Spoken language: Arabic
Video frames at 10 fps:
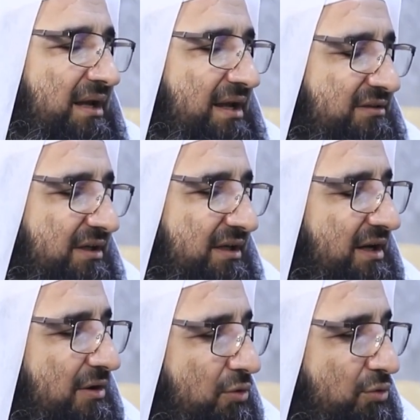
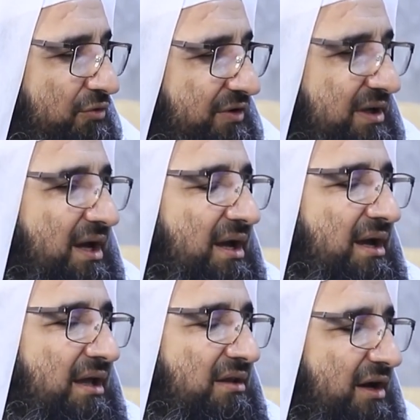التي يكون
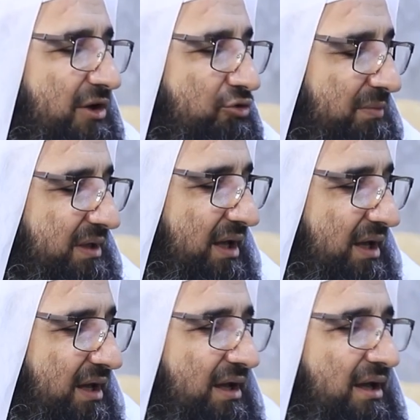فيها الغاية
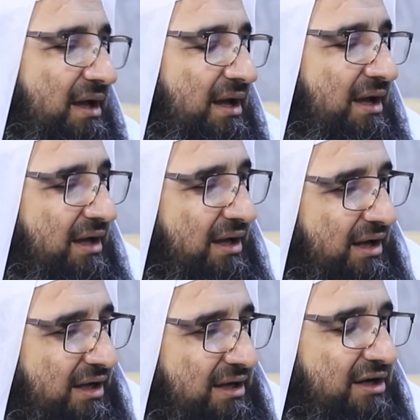منها
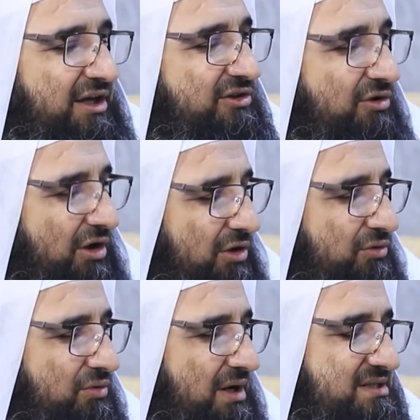آه، يعني
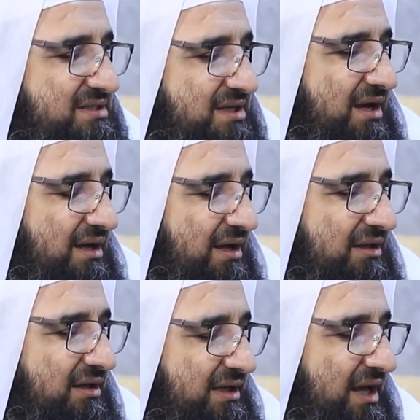إتقان آه،
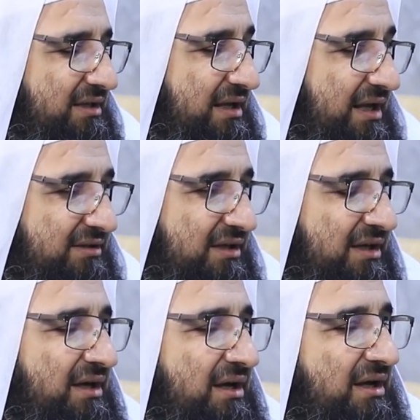القيادة
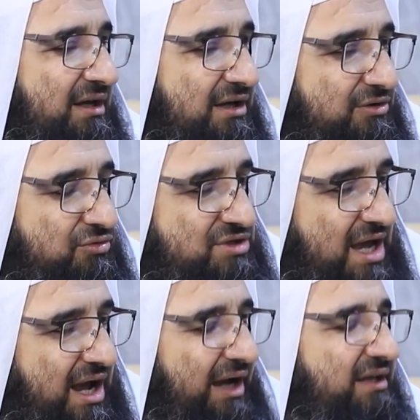التي
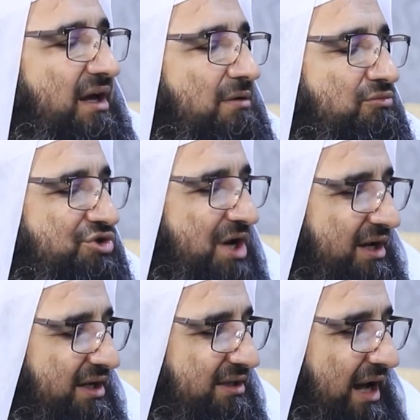تساعد
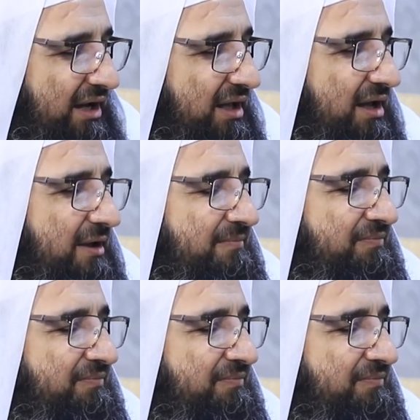المجاهد على